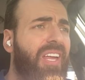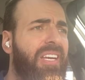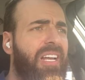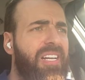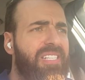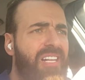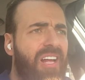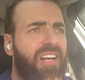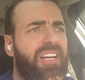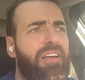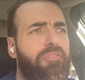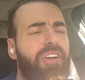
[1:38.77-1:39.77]
اللي
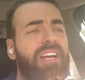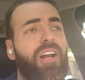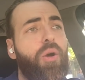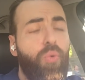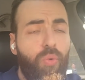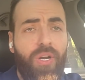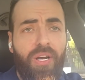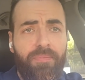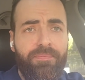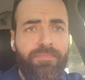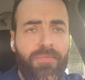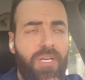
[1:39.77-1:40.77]
صار كفكرة أولى
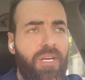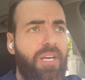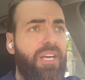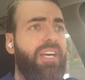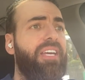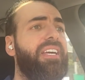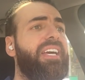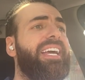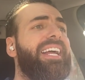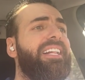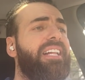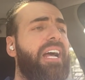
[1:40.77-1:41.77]
هي
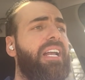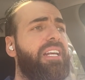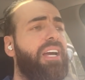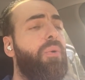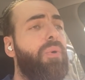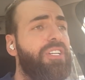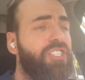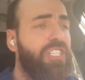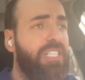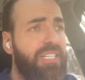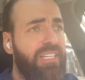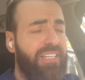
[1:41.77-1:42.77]
كالتالي أول
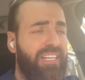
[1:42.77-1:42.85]
شيء